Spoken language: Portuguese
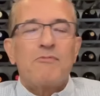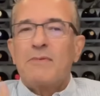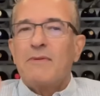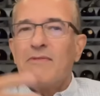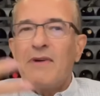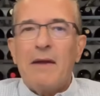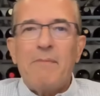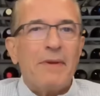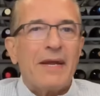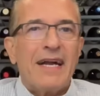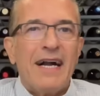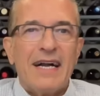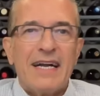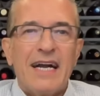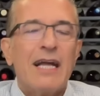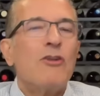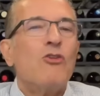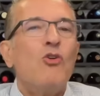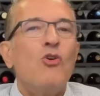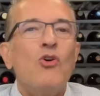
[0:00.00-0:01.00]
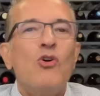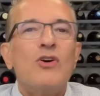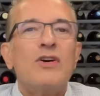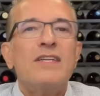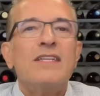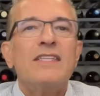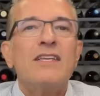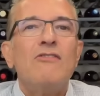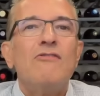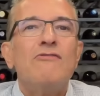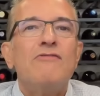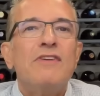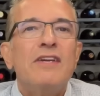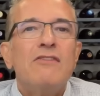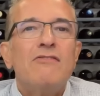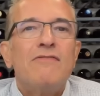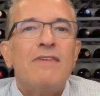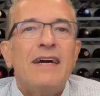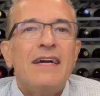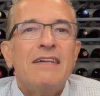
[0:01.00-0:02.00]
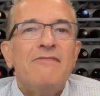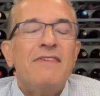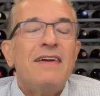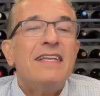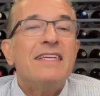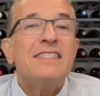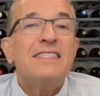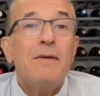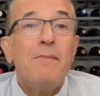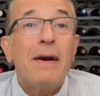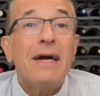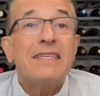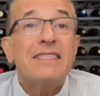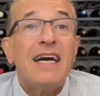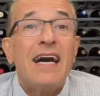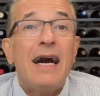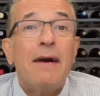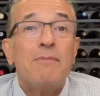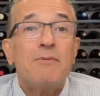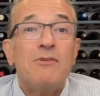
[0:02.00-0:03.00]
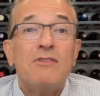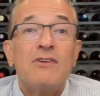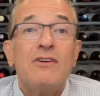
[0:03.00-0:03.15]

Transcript: vai pegar calor, então o vinho vai envelhecer mais rápido,